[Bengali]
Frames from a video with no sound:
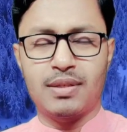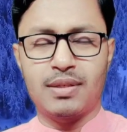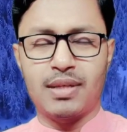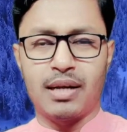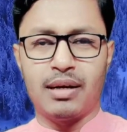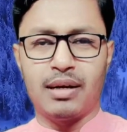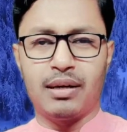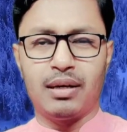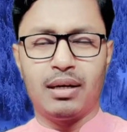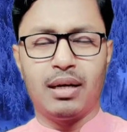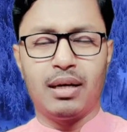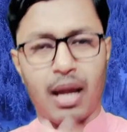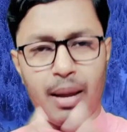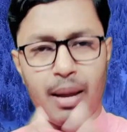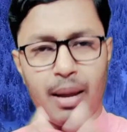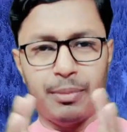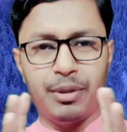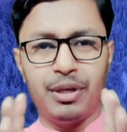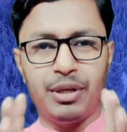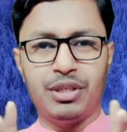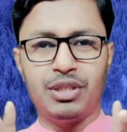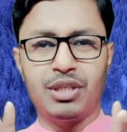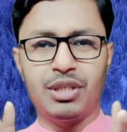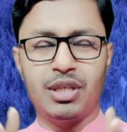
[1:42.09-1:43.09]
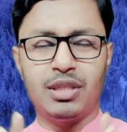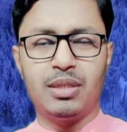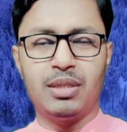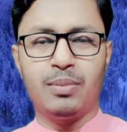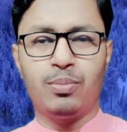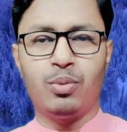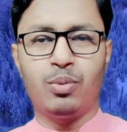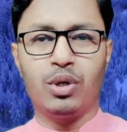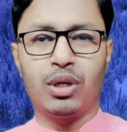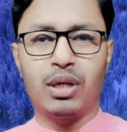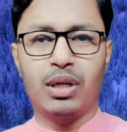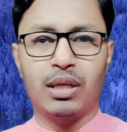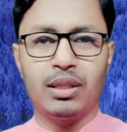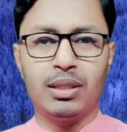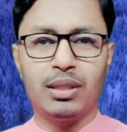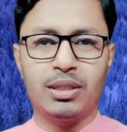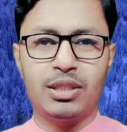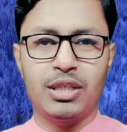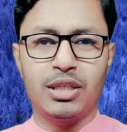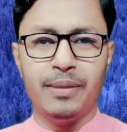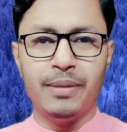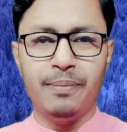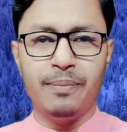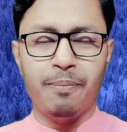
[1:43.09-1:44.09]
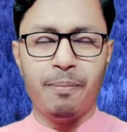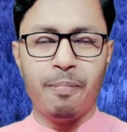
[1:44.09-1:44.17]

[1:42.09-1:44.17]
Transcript: স্যার আমি নিজে নিজে পরীক্ষা দিচ্ছি